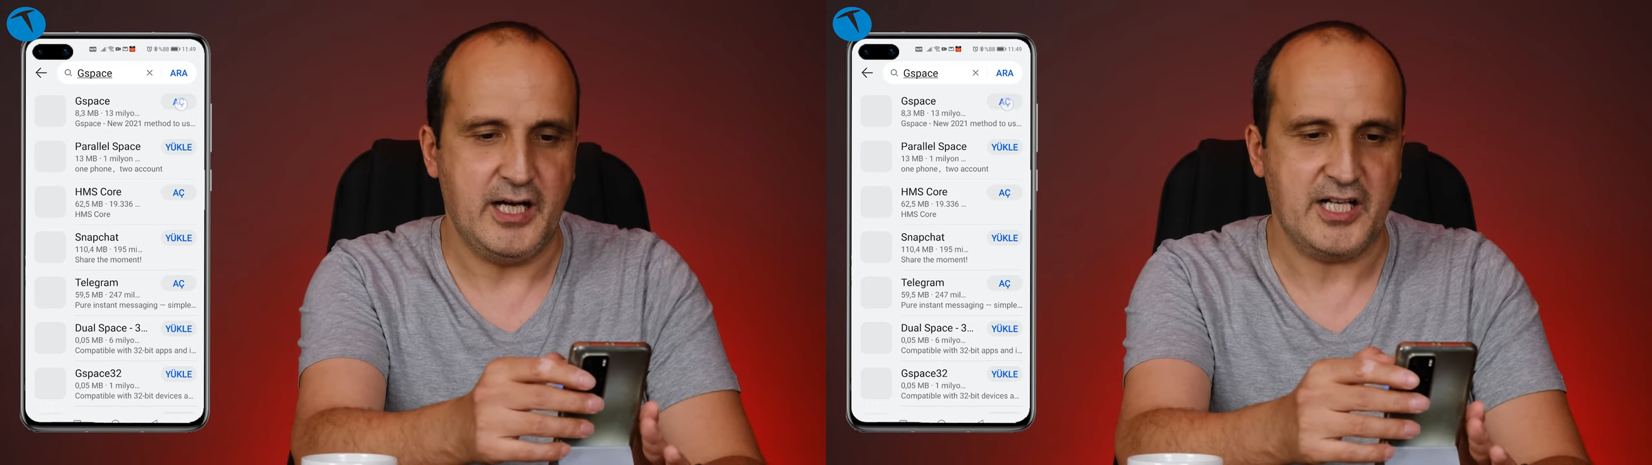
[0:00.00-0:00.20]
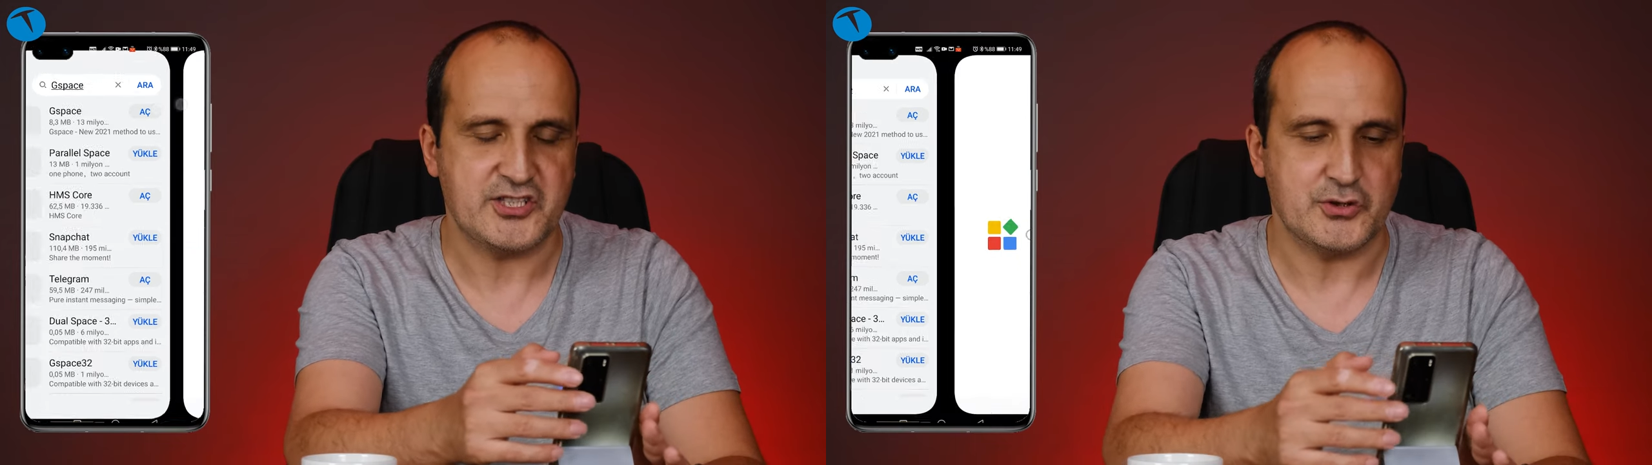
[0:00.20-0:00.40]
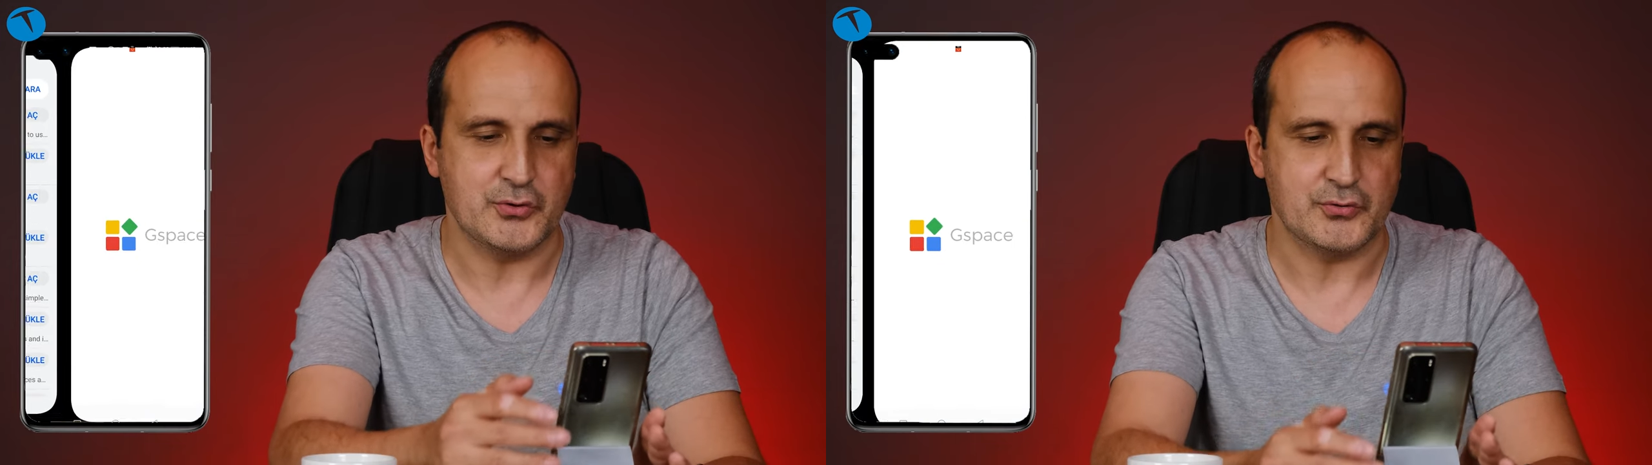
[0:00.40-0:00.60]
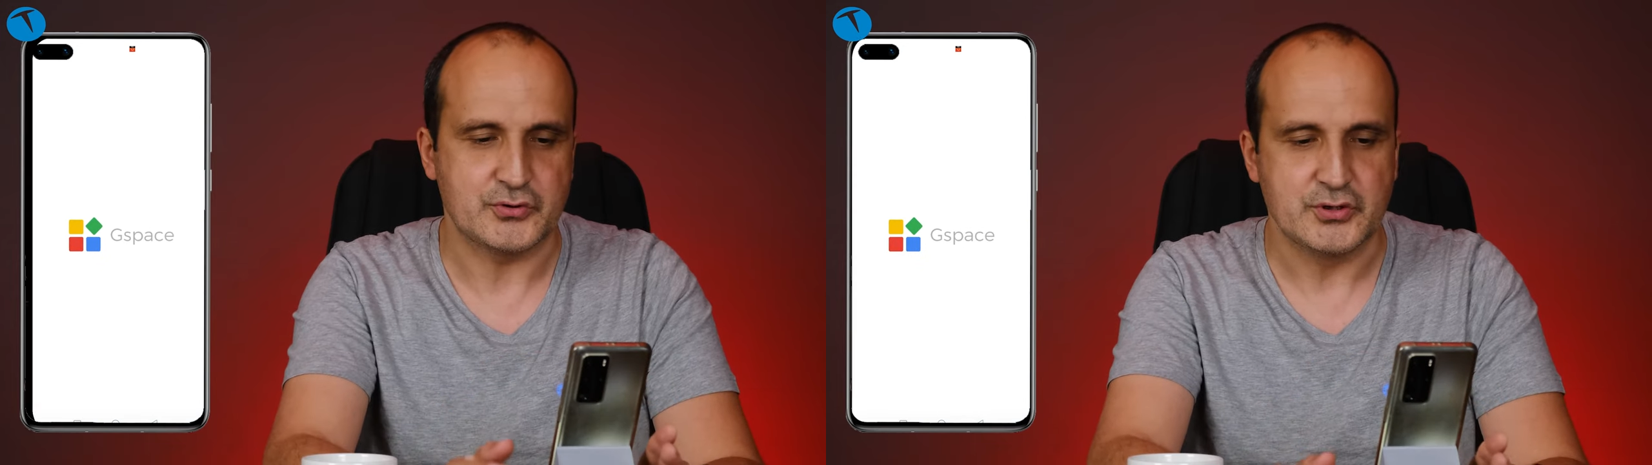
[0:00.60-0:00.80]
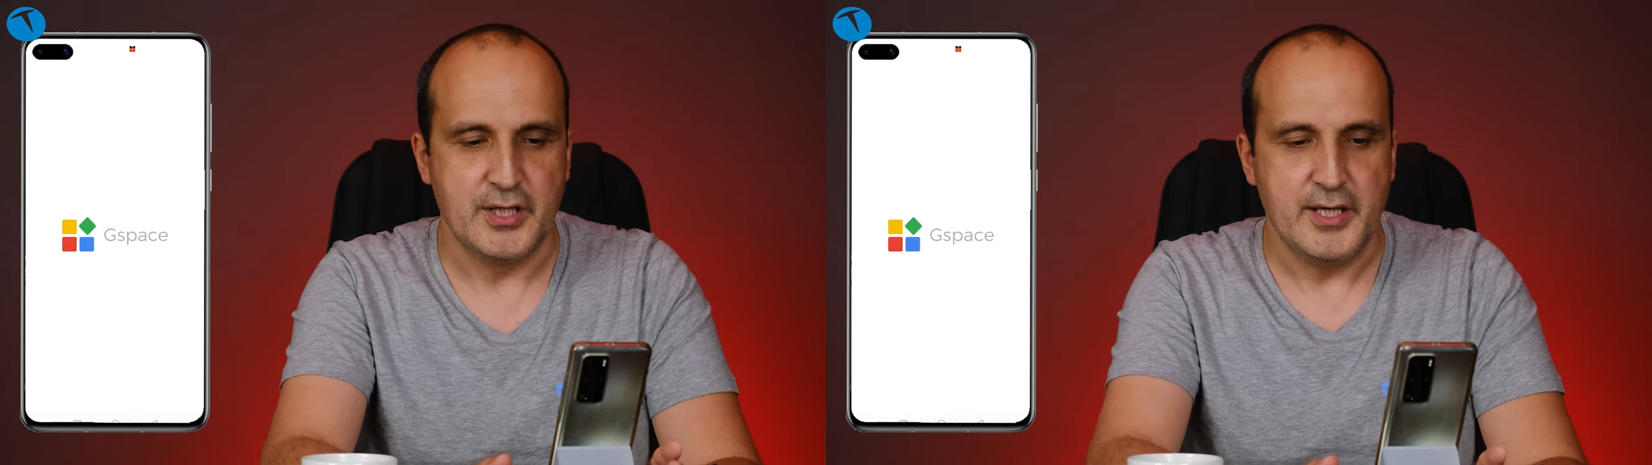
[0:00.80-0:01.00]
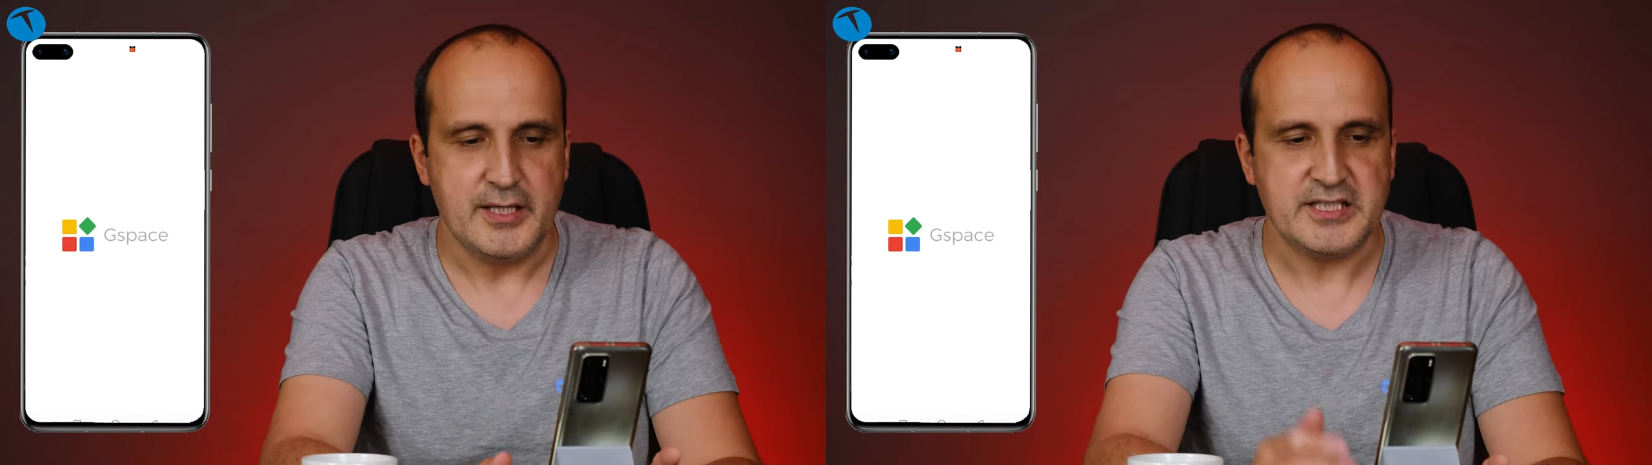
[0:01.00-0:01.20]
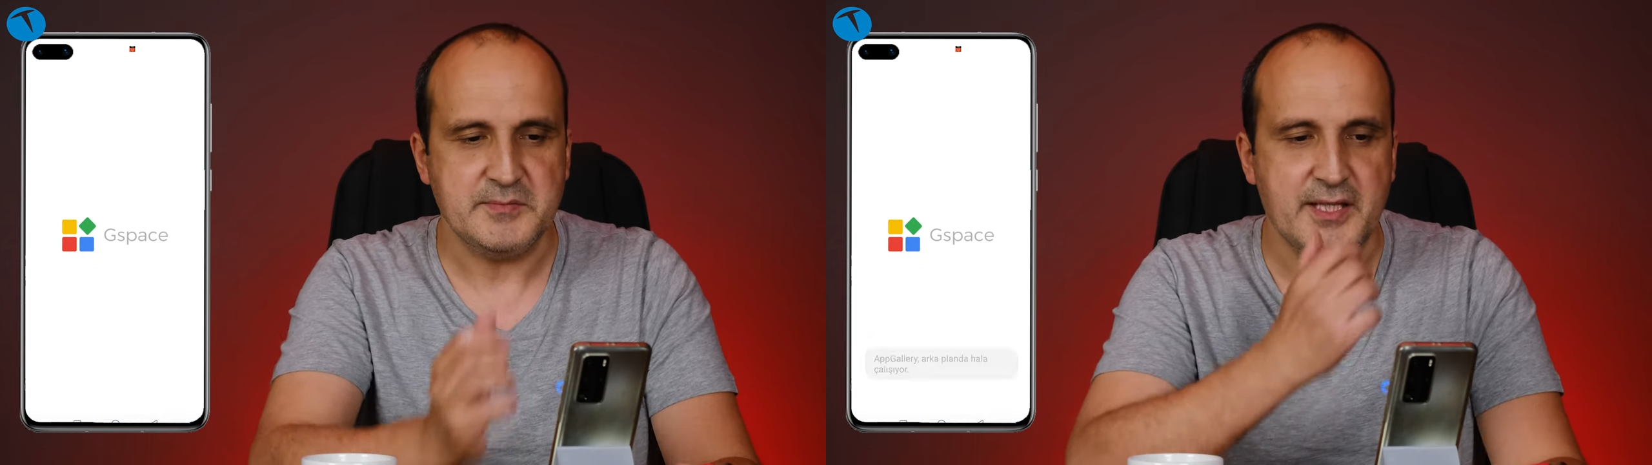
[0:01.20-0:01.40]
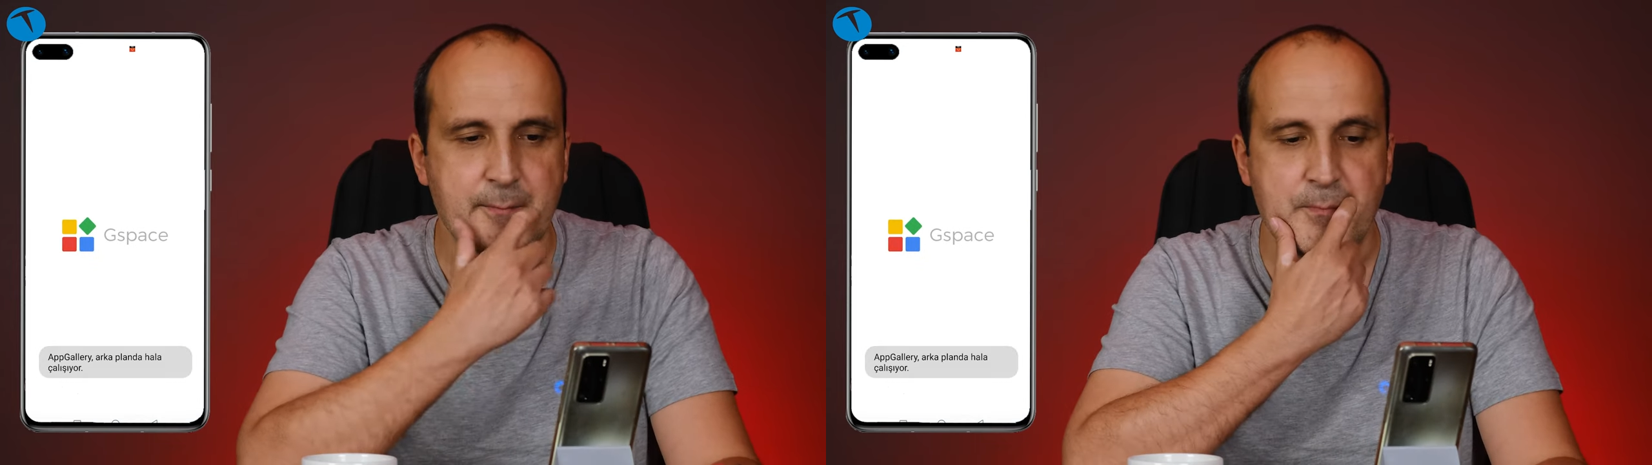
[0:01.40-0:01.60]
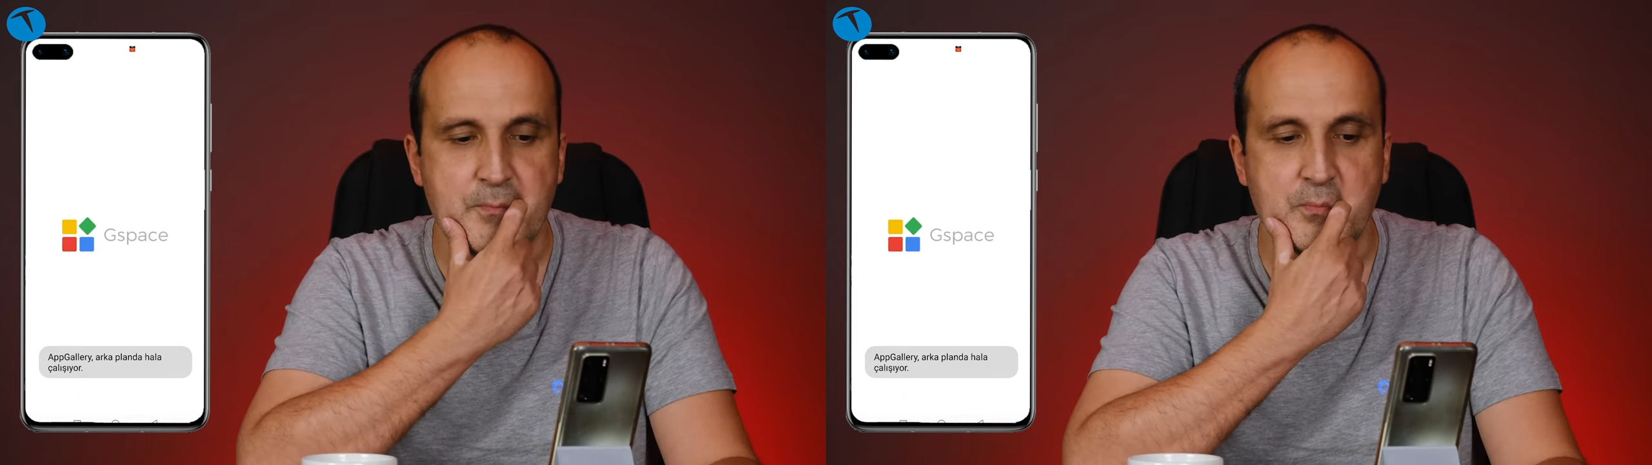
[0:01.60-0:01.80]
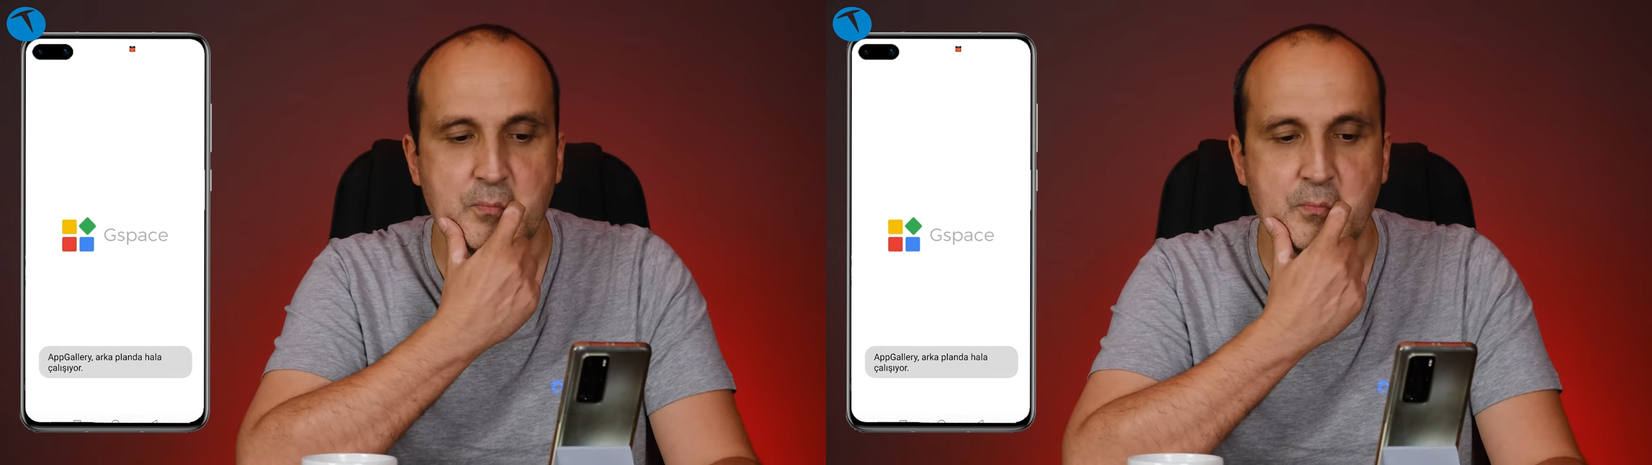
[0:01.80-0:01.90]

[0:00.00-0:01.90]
Aç diyoruz. Şimdi